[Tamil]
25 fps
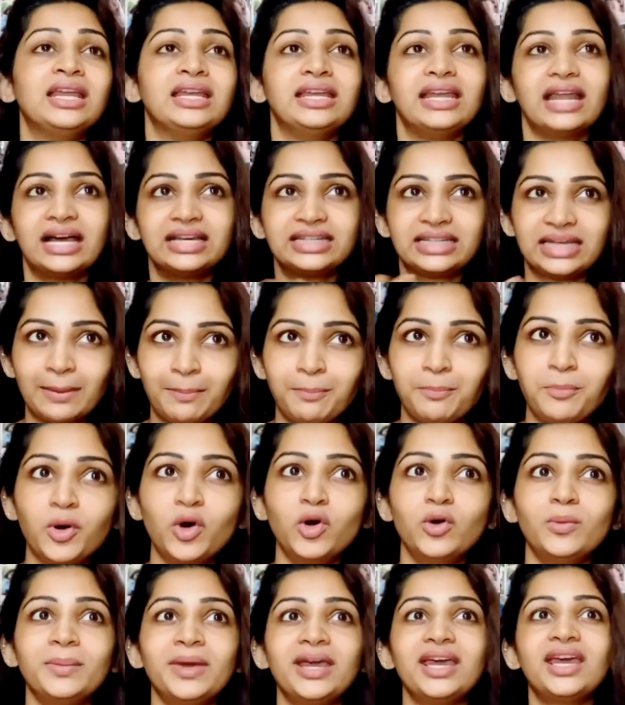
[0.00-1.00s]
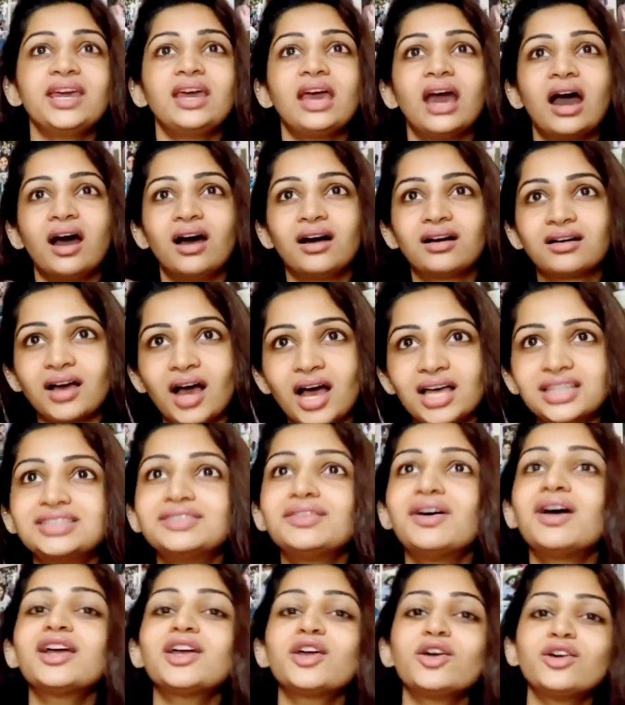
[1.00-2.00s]
நான் எப்போவுமே காசு
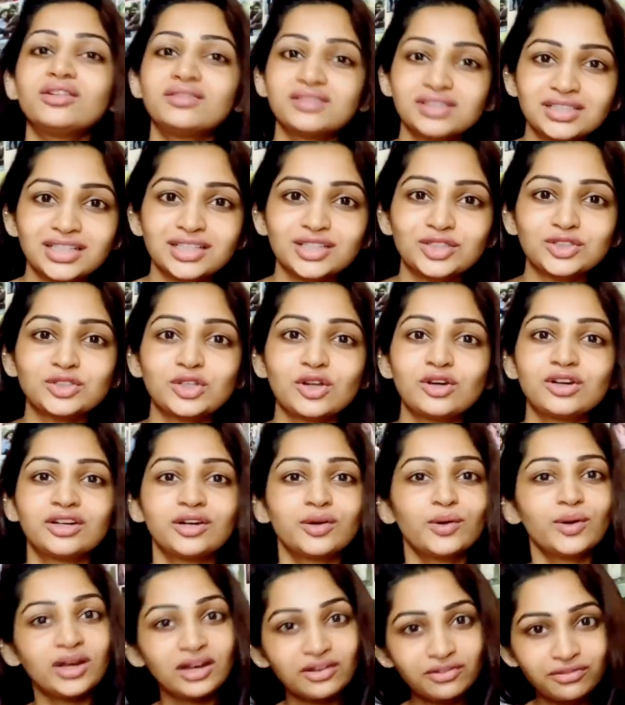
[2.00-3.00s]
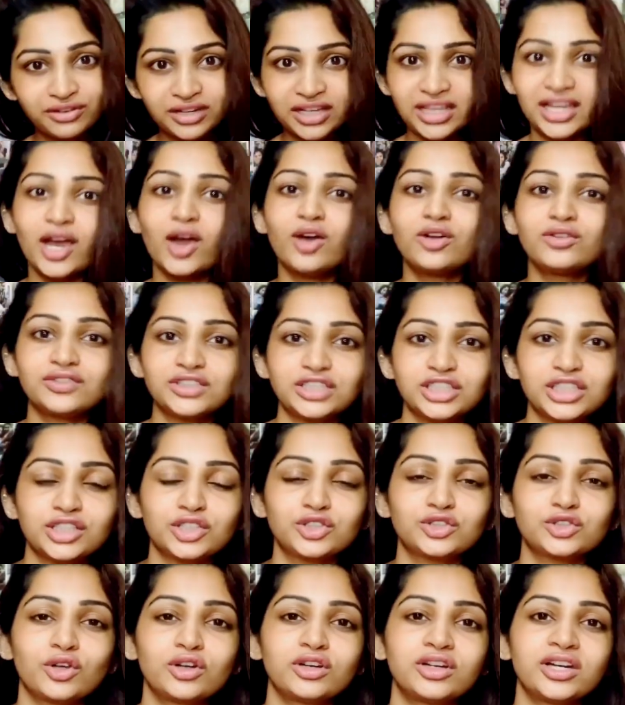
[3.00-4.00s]
வாங்கி ஒரு விஷயத்த சொல்கிறேனோ இல்லை ஃப்ரீயாக ஒரு
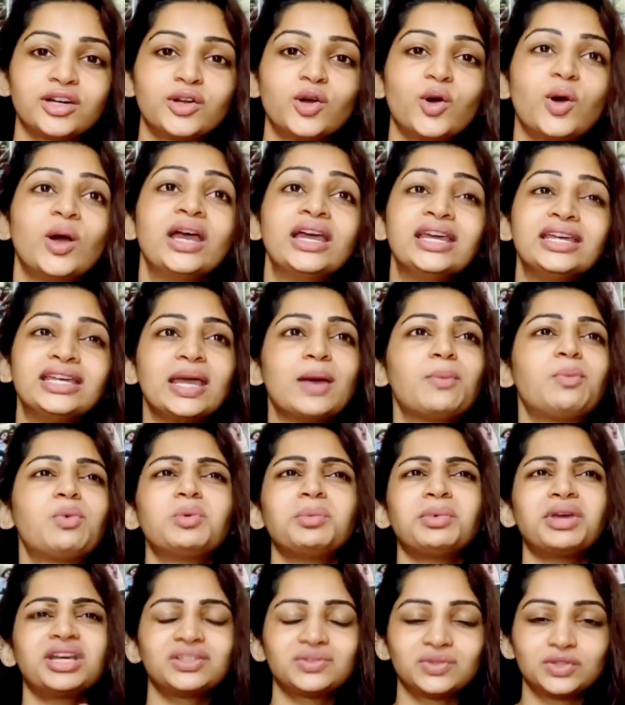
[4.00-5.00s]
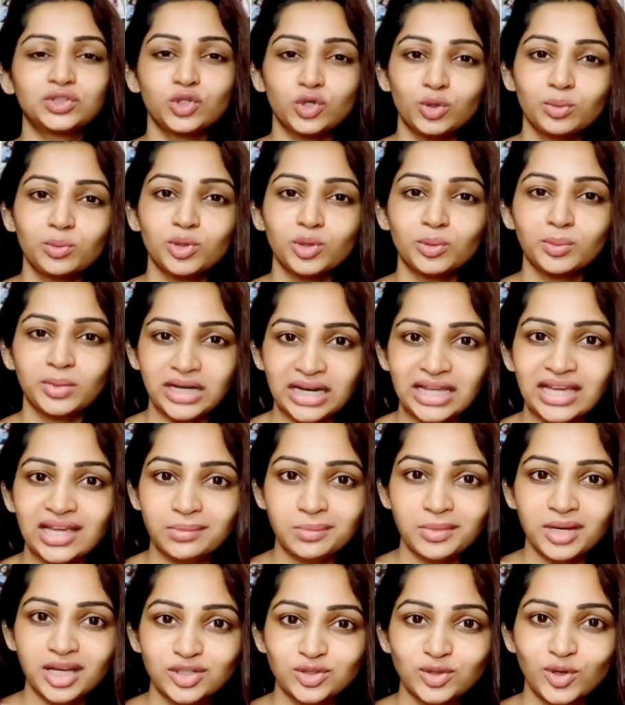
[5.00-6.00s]
விஷயத்த சொல்கிறேனோ எப்போவுமே அது வந்து ரொம்ப ரொம்ப
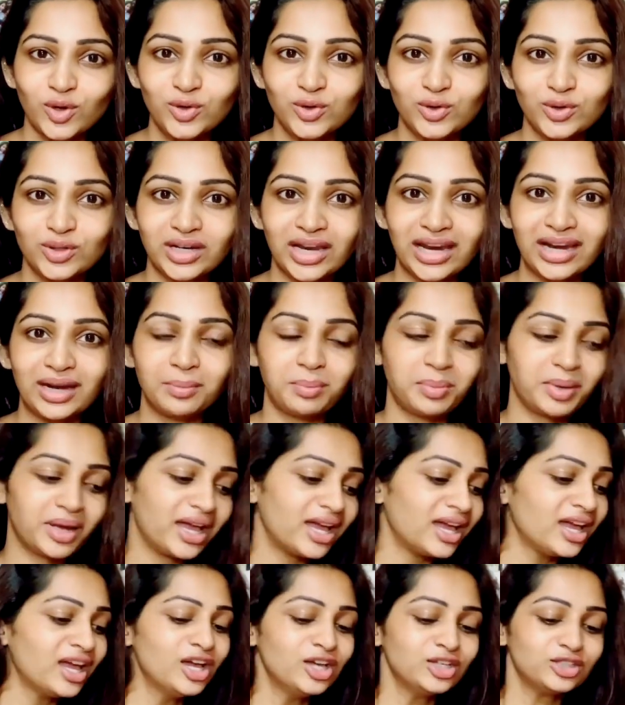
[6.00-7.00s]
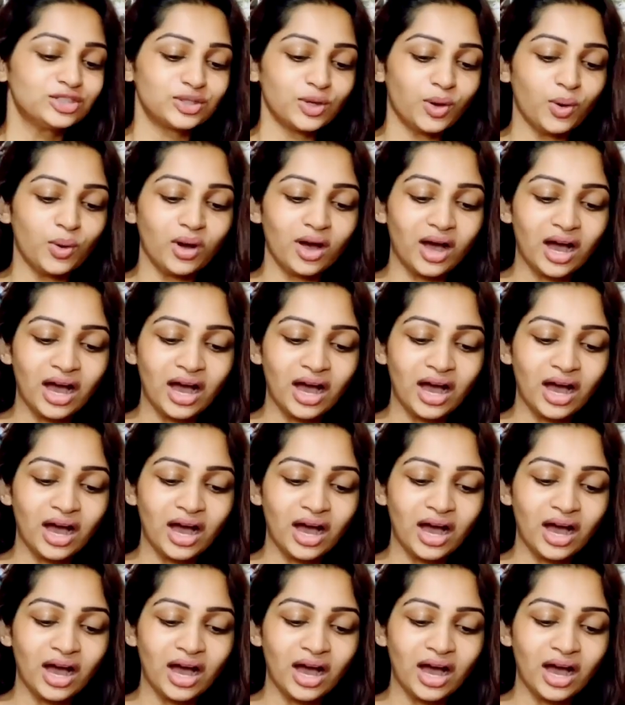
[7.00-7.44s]
நேர்மையாக சொல்லணும்னு நினைப்பேன் ஸோ